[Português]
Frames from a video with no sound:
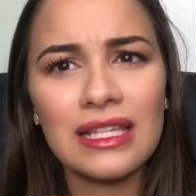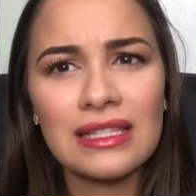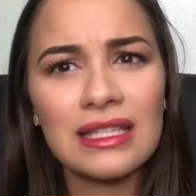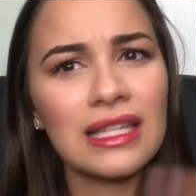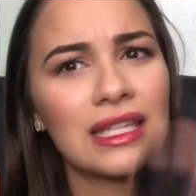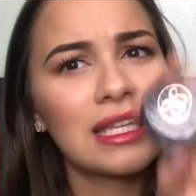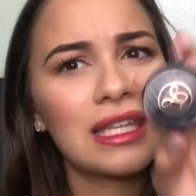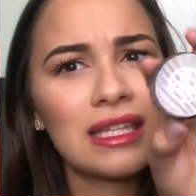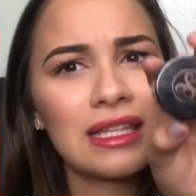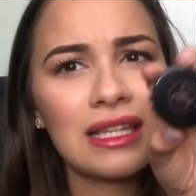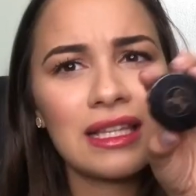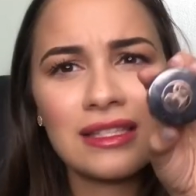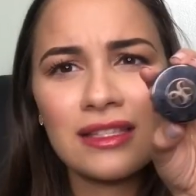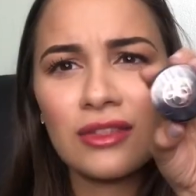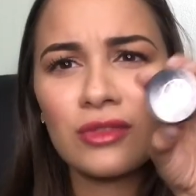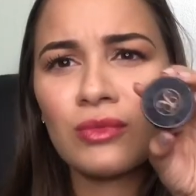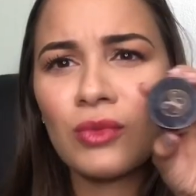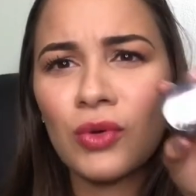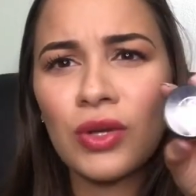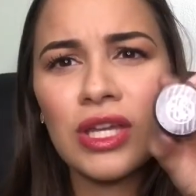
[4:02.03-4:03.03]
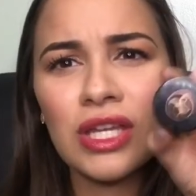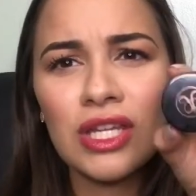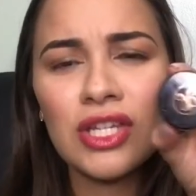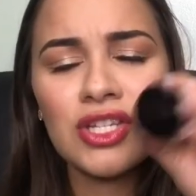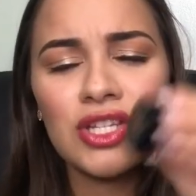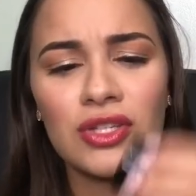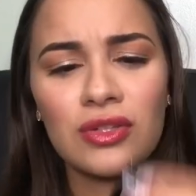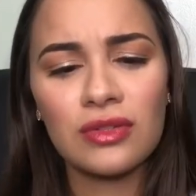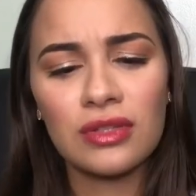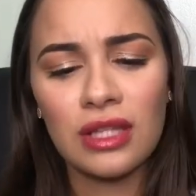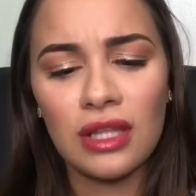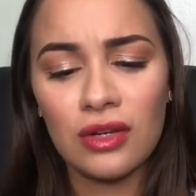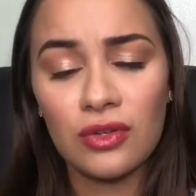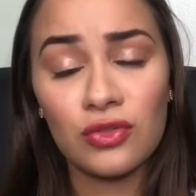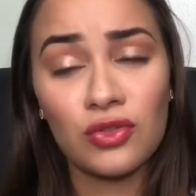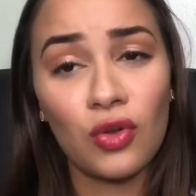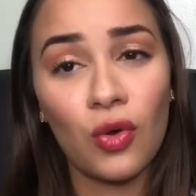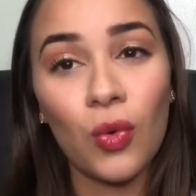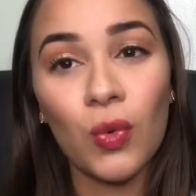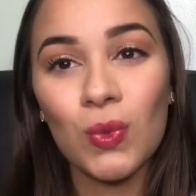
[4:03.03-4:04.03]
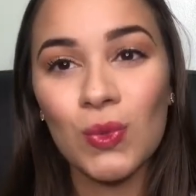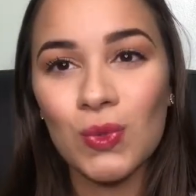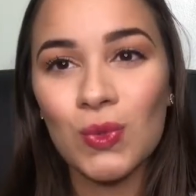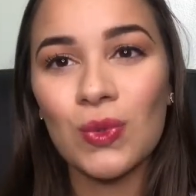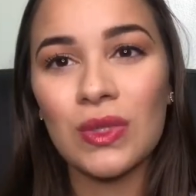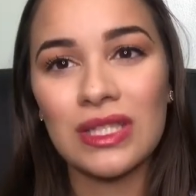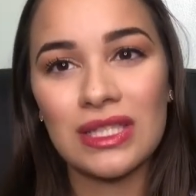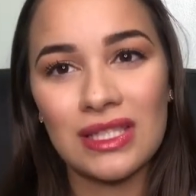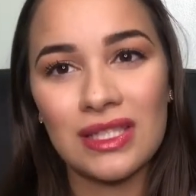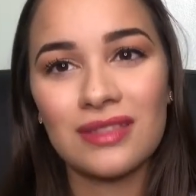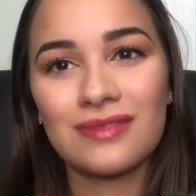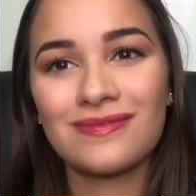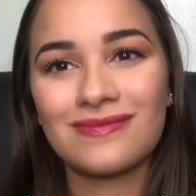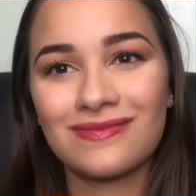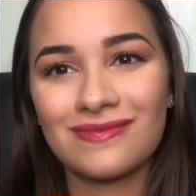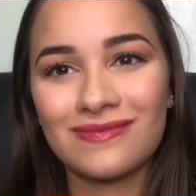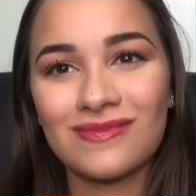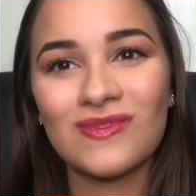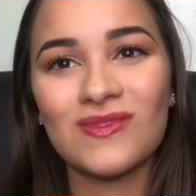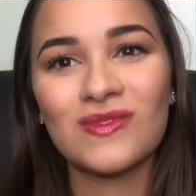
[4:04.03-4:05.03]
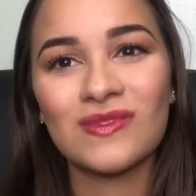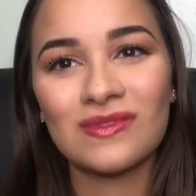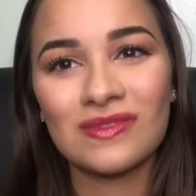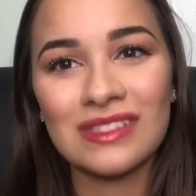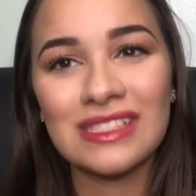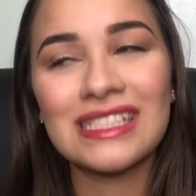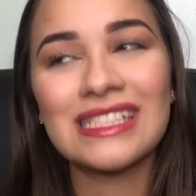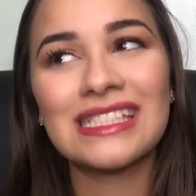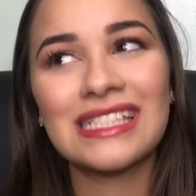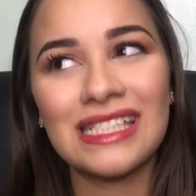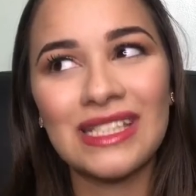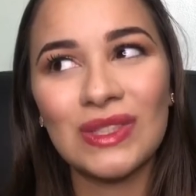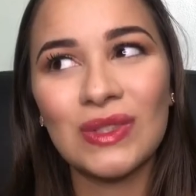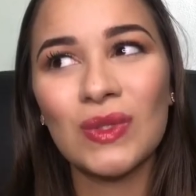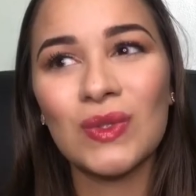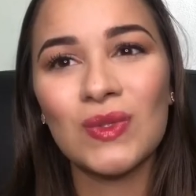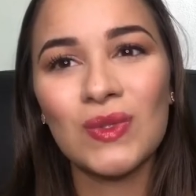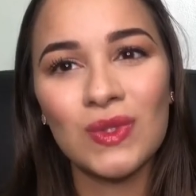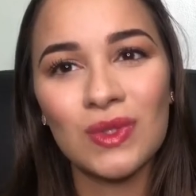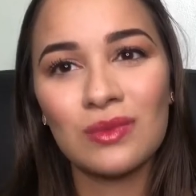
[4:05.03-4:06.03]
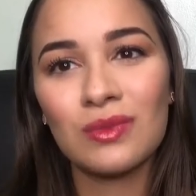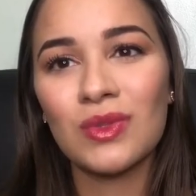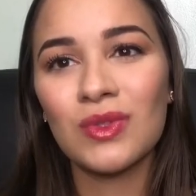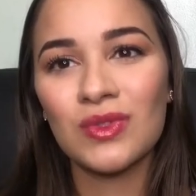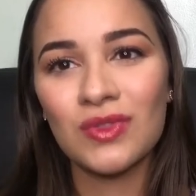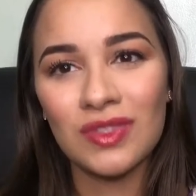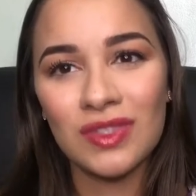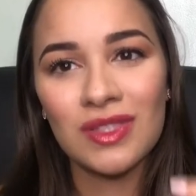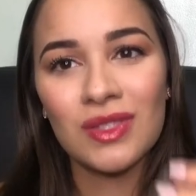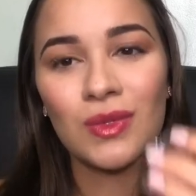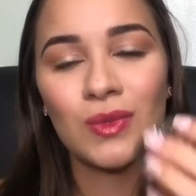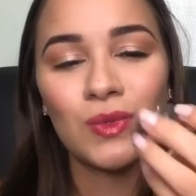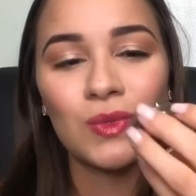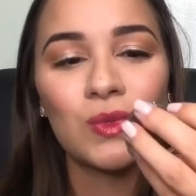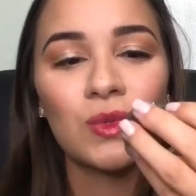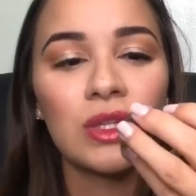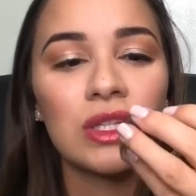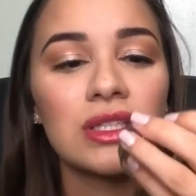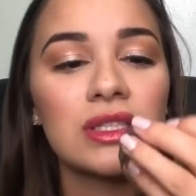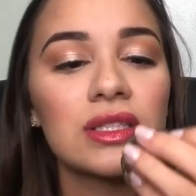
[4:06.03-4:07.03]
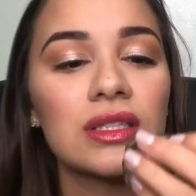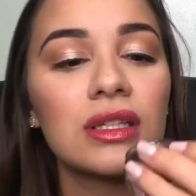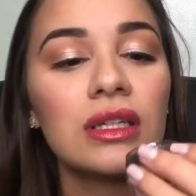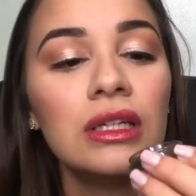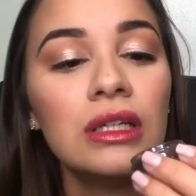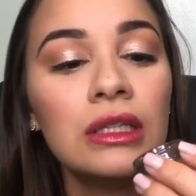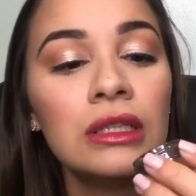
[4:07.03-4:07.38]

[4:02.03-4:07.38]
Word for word: Esse daqui tá sendo meu queridinho, sério, eu só uso esse. Sim, todos os meus vídeos eu uso esse.